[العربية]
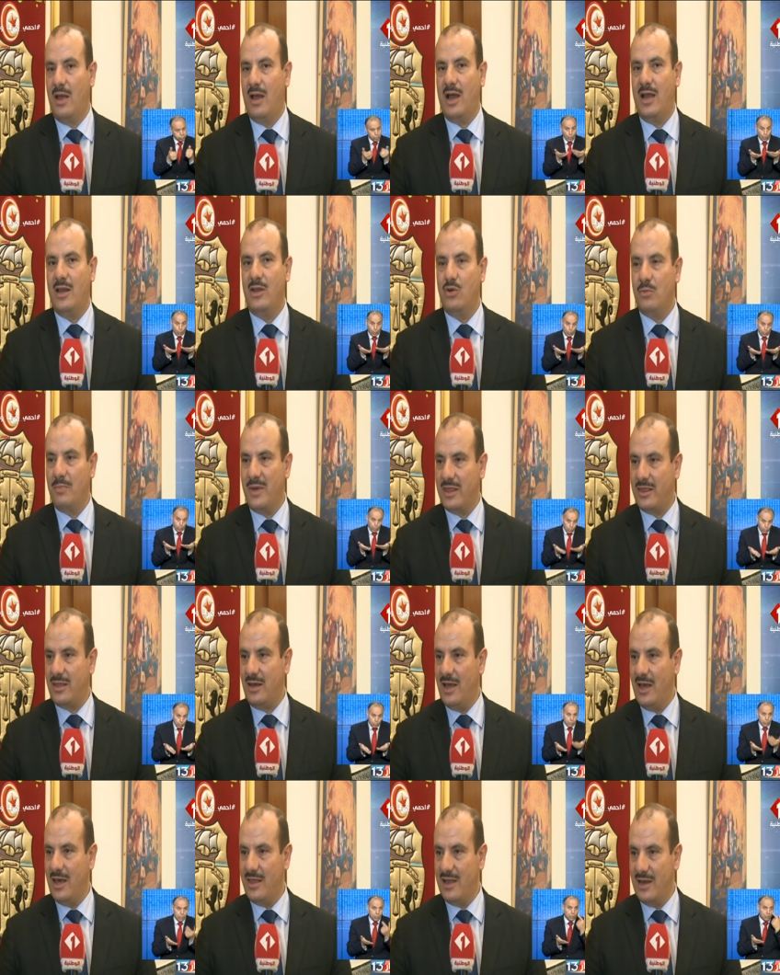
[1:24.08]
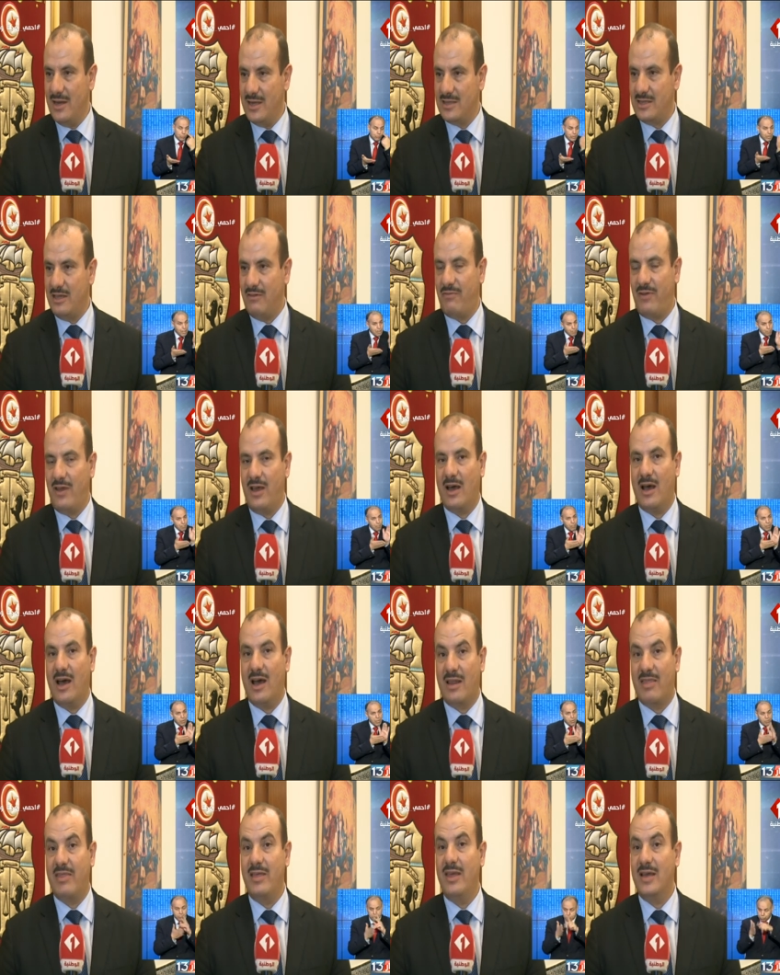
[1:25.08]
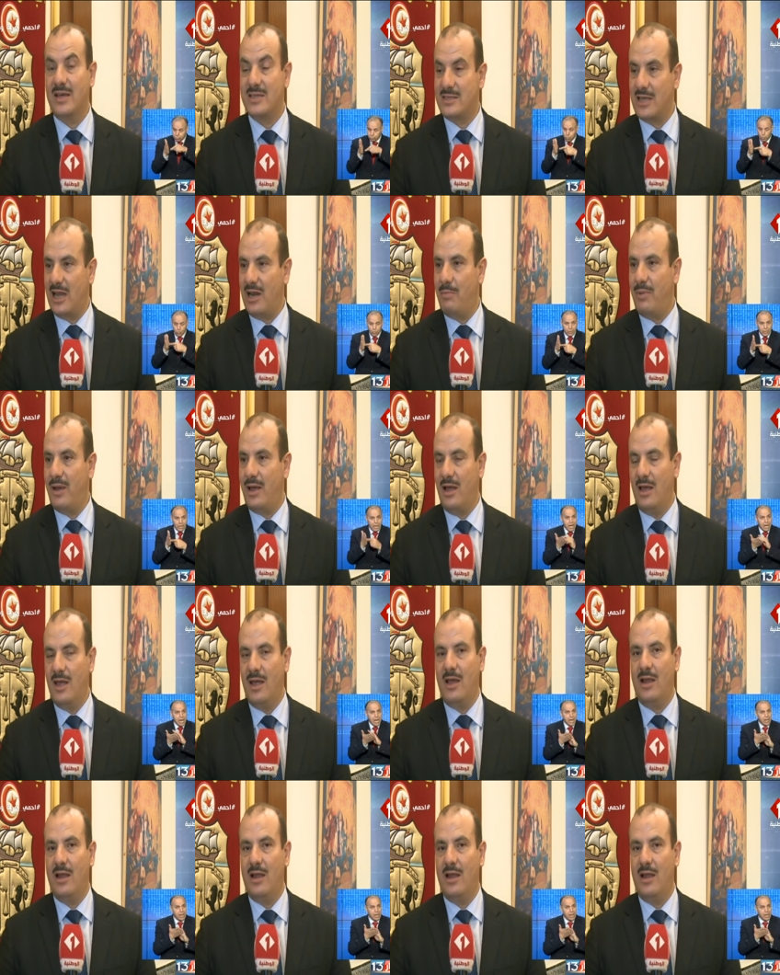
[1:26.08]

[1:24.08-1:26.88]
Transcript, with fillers: أن يمثل هذا الاتفاق أرضية صلبة